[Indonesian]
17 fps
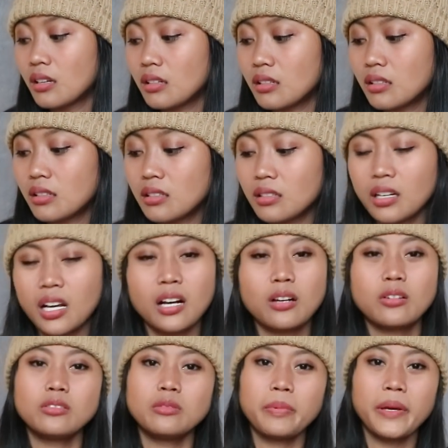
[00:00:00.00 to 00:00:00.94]
uh,
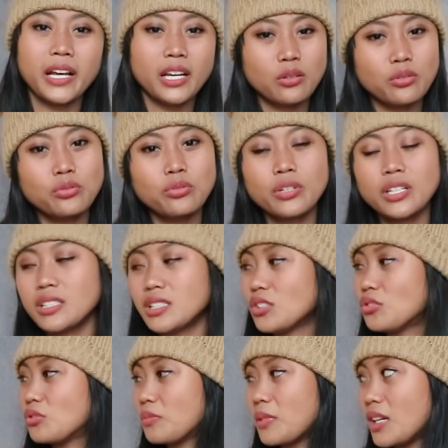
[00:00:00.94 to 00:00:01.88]
aku pengen nunjukin
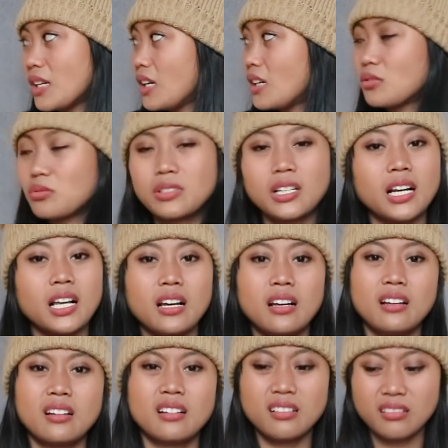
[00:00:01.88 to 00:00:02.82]
sih cuman ya sudahlah